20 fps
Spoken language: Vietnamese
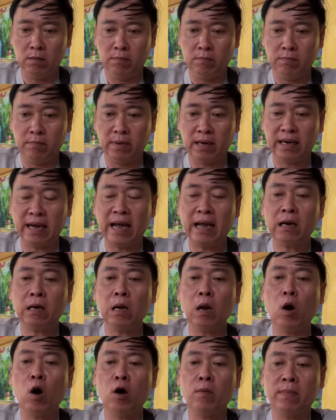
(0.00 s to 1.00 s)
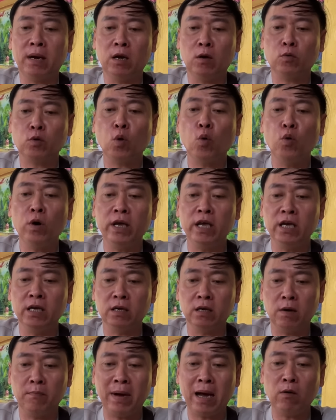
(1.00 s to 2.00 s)
mà gắng lo mà tu hiền
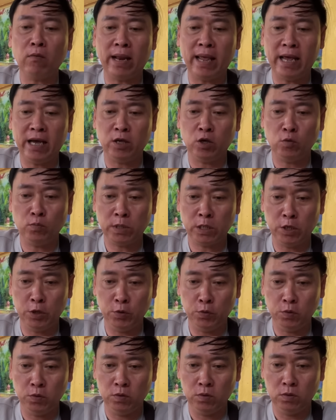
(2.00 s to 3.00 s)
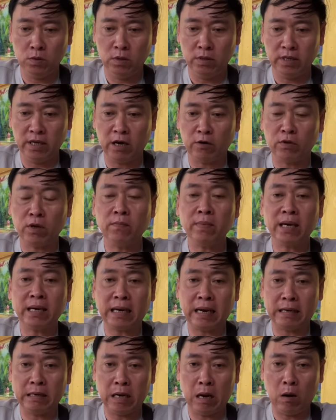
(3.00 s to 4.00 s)
cho mau lẹ chút xíu vào trong cái
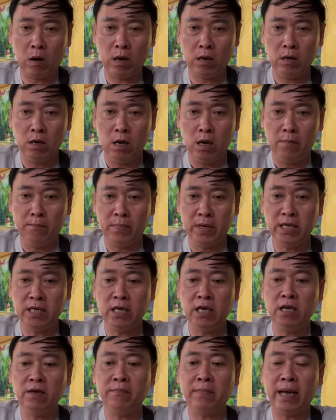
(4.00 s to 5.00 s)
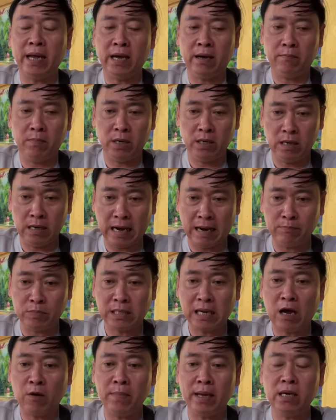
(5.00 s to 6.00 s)
cảnh đó bởi vì mẹ mới làm
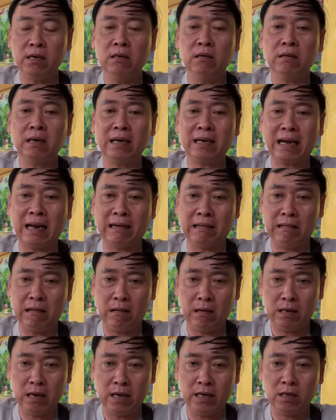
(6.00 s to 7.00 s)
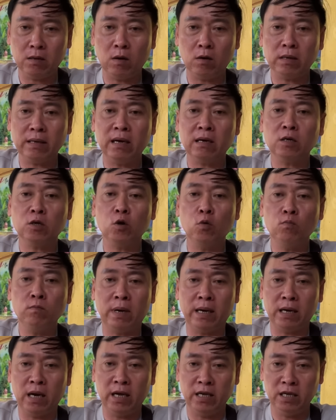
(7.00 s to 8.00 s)
sao mẹ đưa cái cảnh đó để cho dân chúng mà
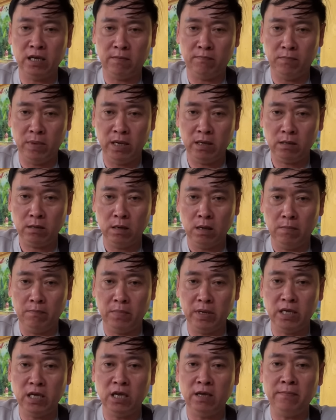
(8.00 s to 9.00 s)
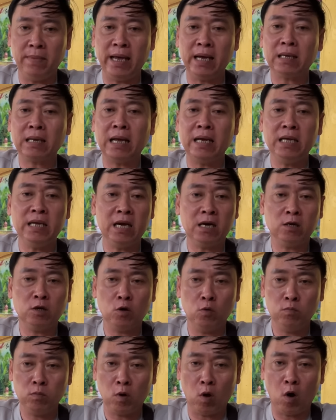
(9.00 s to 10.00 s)
để nhìn biết bởi vì mẹ thấy dân
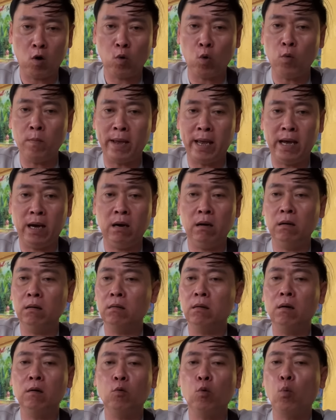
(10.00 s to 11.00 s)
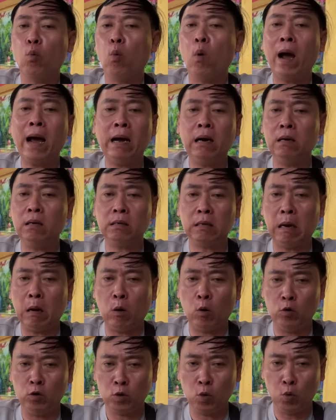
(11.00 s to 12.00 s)
chúng con của mẹ quá ít
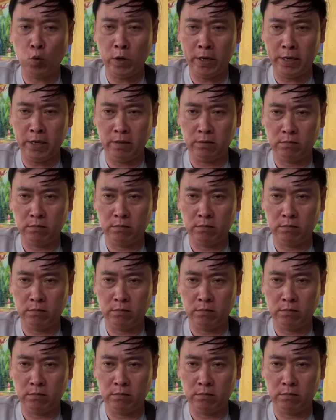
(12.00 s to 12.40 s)
ôi tu hiền